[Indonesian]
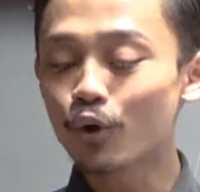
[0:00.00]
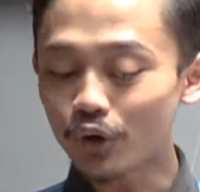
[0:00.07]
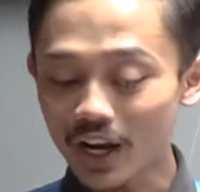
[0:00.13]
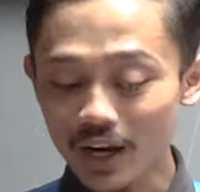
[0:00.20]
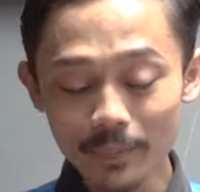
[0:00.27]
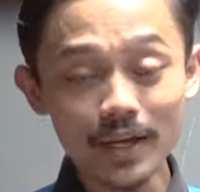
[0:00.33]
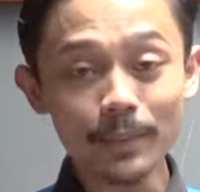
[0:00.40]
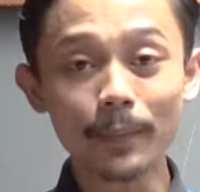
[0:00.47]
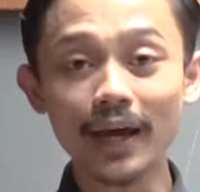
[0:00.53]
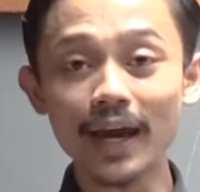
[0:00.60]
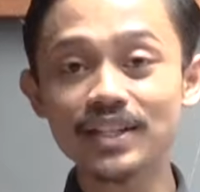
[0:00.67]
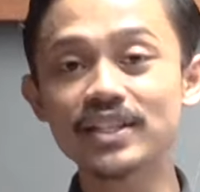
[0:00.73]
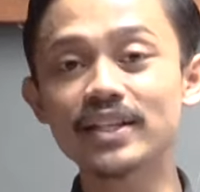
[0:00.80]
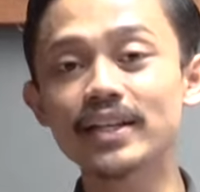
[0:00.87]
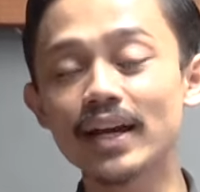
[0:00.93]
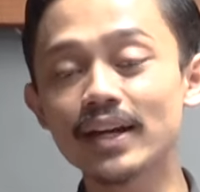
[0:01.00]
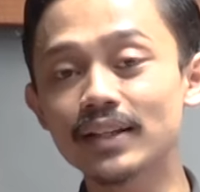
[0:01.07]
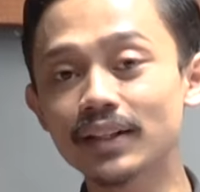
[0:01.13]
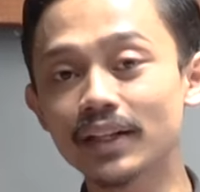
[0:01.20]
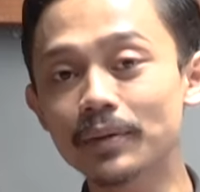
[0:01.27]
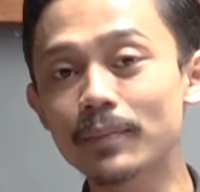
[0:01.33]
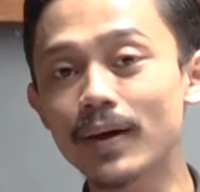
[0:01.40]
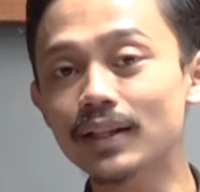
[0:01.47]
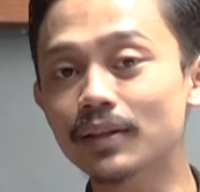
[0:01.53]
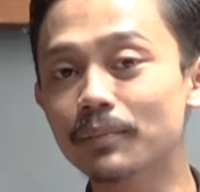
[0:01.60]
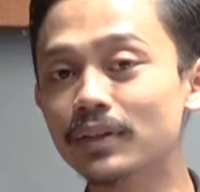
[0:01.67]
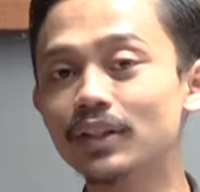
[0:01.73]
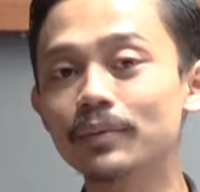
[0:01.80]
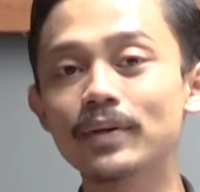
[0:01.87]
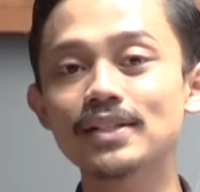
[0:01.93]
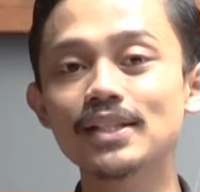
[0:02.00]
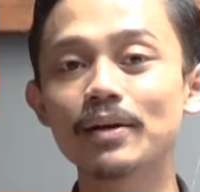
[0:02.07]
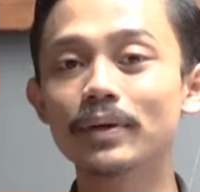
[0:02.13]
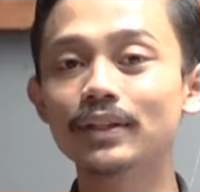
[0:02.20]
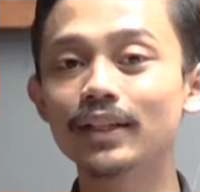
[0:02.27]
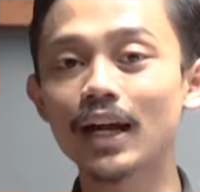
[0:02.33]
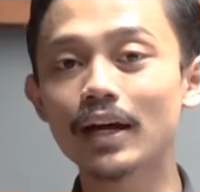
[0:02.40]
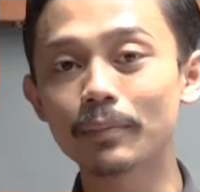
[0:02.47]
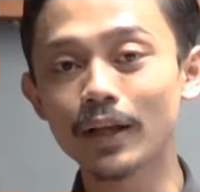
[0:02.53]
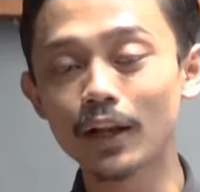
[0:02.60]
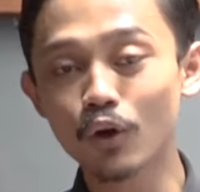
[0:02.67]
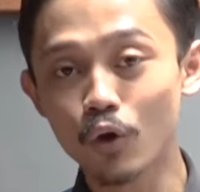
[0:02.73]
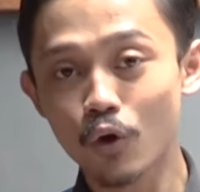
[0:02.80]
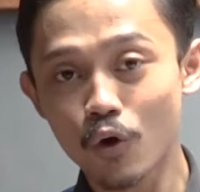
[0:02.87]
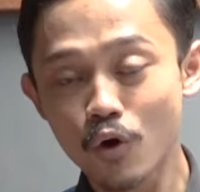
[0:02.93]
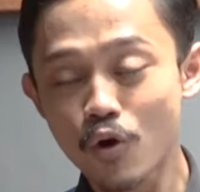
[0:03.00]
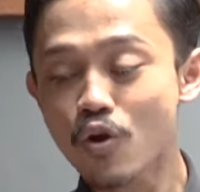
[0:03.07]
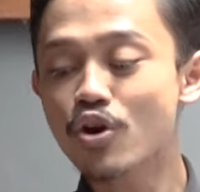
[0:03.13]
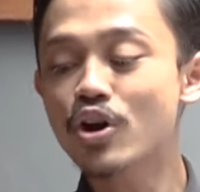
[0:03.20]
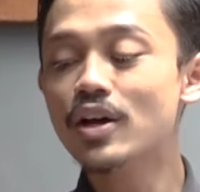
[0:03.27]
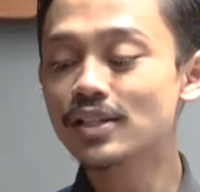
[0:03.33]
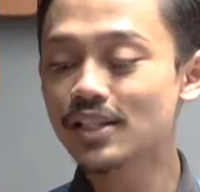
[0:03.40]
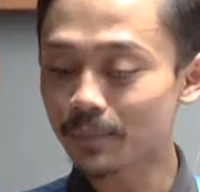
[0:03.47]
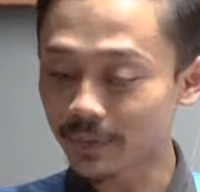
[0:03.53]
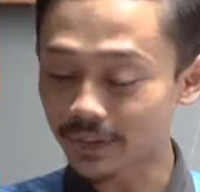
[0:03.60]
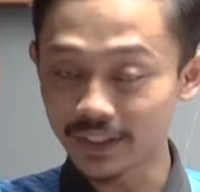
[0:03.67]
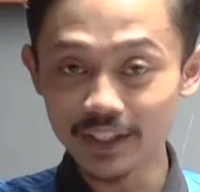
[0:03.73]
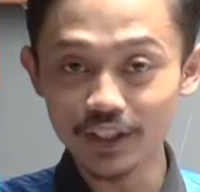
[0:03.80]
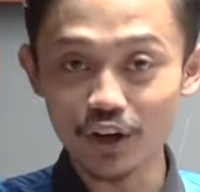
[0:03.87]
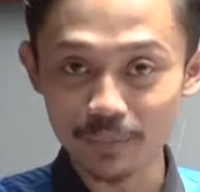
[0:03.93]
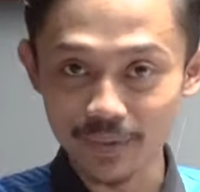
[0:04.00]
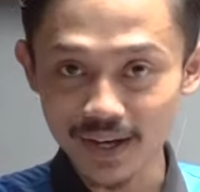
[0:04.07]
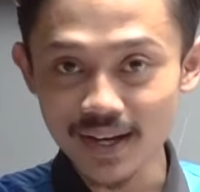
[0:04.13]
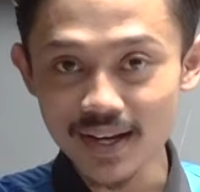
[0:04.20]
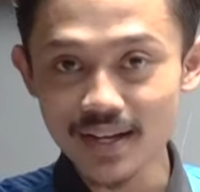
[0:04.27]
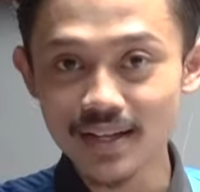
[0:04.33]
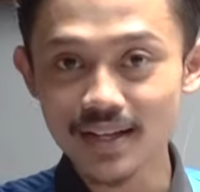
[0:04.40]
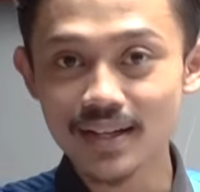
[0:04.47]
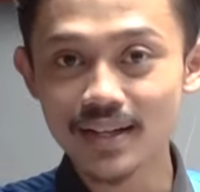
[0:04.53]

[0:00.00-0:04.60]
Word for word: Kurang lebih packaging yang diterima teman-teman sahabat Irabelco seperti ini Om ya.